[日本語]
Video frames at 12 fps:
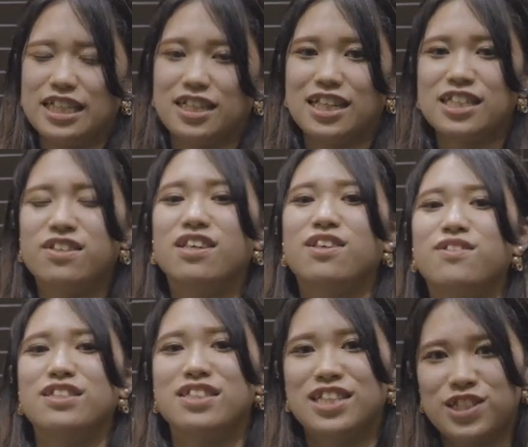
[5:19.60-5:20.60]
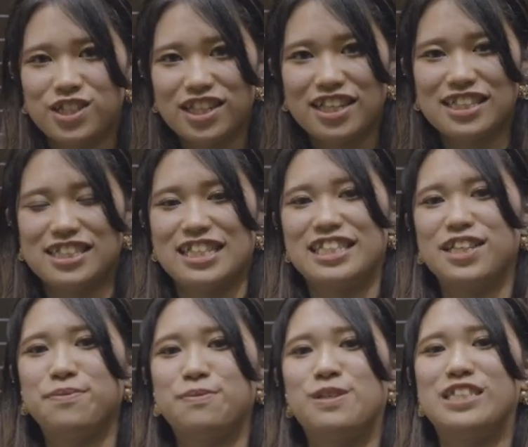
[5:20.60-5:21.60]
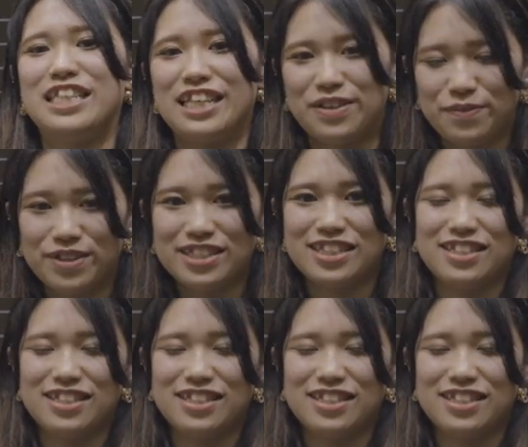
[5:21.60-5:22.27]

カットが終わったので次シャンプーしていきます